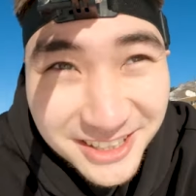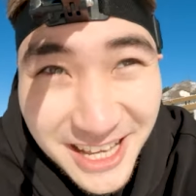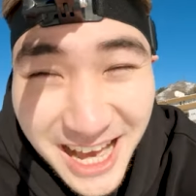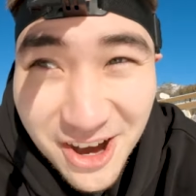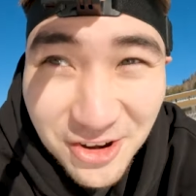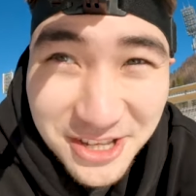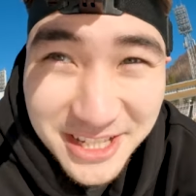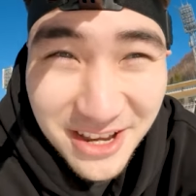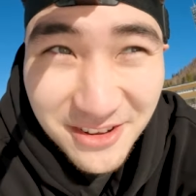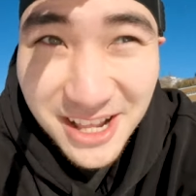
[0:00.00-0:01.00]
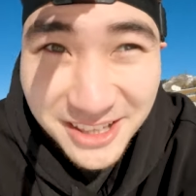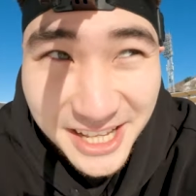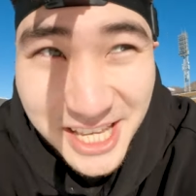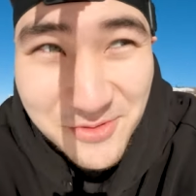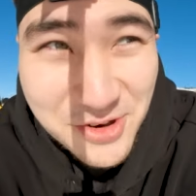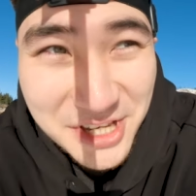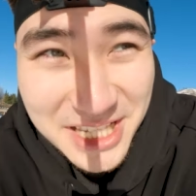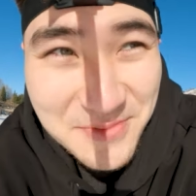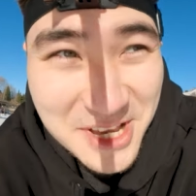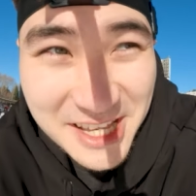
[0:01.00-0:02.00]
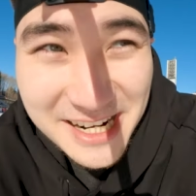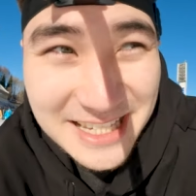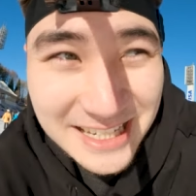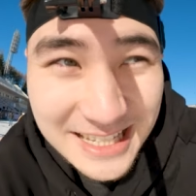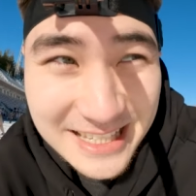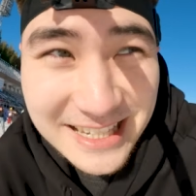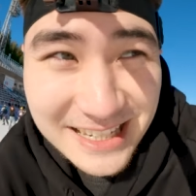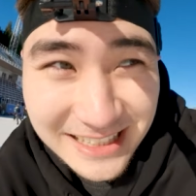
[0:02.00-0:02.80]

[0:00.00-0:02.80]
Да, он не соврал, на ней можно смело разогнаться.